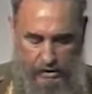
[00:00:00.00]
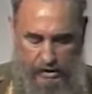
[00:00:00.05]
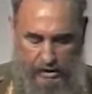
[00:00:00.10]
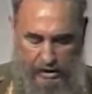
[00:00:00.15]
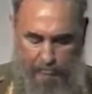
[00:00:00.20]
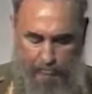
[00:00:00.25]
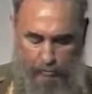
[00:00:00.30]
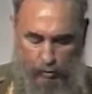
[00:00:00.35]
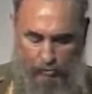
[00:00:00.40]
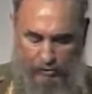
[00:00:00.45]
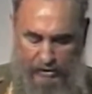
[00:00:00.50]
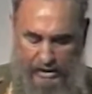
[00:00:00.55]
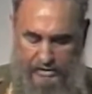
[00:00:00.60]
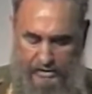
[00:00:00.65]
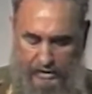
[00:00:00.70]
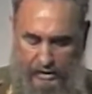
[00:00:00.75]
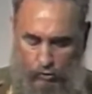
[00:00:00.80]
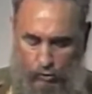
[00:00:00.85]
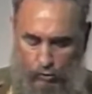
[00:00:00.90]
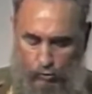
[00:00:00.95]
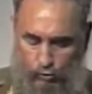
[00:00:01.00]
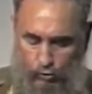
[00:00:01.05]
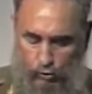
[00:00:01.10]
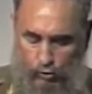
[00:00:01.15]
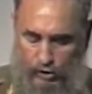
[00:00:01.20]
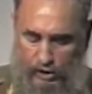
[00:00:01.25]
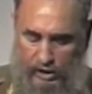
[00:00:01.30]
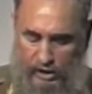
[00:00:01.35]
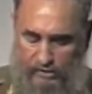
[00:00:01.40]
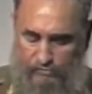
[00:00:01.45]
y la pobreza
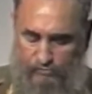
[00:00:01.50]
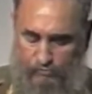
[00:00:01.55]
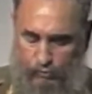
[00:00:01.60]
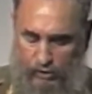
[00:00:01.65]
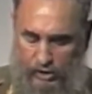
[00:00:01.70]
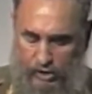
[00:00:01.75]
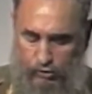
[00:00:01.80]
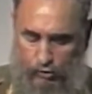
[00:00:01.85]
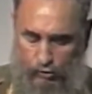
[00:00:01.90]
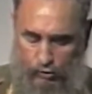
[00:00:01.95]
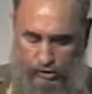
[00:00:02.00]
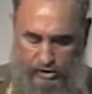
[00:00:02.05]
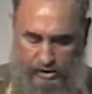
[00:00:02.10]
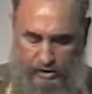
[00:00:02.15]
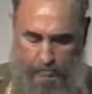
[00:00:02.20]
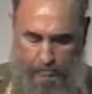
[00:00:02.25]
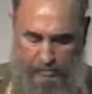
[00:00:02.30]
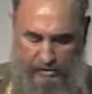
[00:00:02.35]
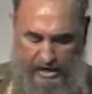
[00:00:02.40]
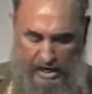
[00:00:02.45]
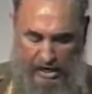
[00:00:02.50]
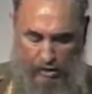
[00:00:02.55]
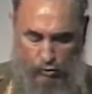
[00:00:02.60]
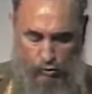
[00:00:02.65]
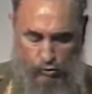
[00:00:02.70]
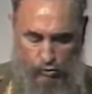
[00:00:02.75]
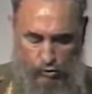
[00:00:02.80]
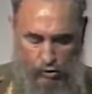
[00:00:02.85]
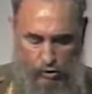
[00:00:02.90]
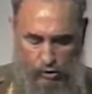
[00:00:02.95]
conducen a esfuerzos
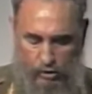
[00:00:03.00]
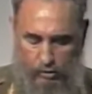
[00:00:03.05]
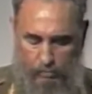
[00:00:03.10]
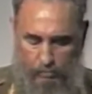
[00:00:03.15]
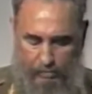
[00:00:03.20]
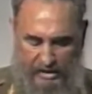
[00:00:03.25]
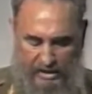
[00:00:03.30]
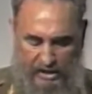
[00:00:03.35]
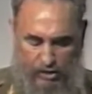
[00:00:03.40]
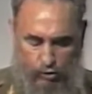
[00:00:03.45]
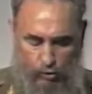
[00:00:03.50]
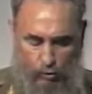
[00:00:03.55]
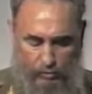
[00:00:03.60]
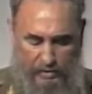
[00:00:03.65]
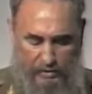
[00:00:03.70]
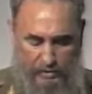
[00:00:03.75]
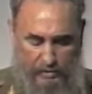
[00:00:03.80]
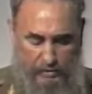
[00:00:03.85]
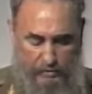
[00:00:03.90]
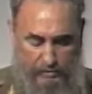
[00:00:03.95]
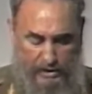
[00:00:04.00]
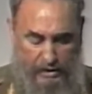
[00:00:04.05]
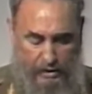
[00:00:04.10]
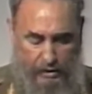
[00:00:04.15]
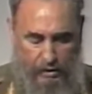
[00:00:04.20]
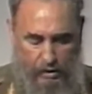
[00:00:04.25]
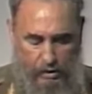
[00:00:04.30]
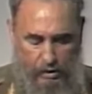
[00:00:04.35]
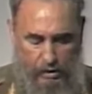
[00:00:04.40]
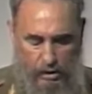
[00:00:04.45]
desesperados para
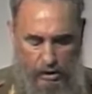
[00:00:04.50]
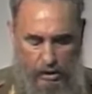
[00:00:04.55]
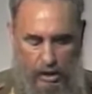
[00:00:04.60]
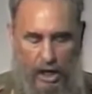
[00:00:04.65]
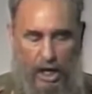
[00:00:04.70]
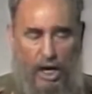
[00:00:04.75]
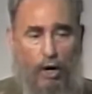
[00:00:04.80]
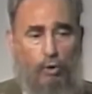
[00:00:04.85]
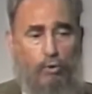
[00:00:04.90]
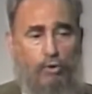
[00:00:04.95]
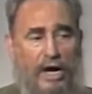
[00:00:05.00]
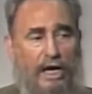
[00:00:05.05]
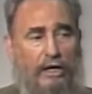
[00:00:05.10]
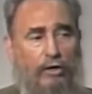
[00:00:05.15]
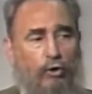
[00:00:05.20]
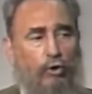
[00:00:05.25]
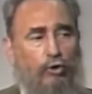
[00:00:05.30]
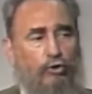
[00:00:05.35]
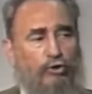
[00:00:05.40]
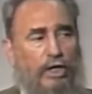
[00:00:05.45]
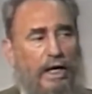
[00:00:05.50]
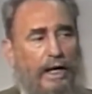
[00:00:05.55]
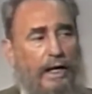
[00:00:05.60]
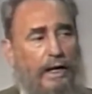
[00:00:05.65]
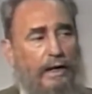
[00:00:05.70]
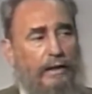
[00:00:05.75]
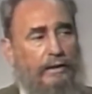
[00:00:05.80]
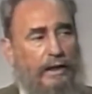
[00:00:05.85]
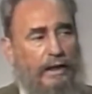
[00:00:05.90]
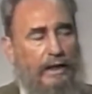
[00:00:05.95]
sobrevivir aún a
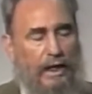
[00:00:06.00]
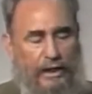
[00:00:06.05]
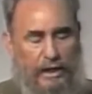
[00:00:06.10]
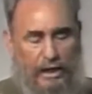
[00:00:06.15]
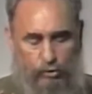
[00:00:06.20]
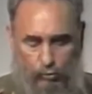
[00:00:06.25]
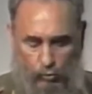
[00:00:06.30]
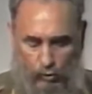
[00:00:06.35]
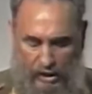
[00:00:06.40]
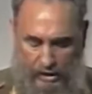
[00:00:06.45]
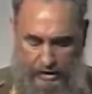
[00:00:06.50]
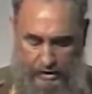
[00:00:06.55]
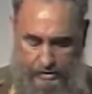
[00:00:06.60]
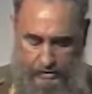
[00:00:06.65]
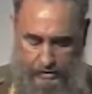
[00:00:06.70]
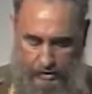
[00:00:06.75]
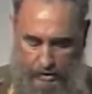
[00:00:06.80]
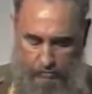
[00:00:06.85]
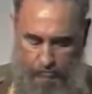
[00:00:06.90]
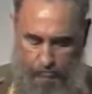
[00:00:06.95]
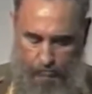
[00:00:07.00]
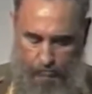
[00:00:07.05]
costa de la naturaleza.